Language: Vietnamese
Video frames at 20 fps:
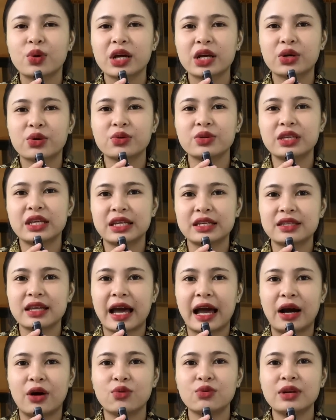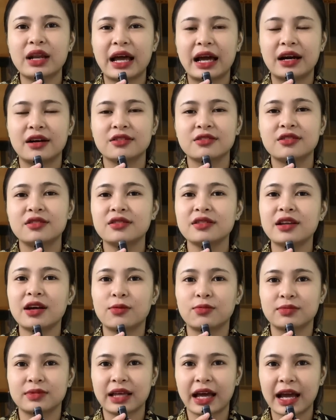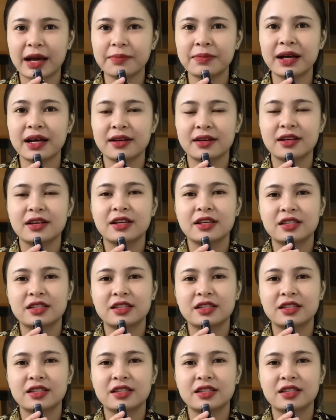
Quê của chị Thảo là ở dưới Đồng Tháp á.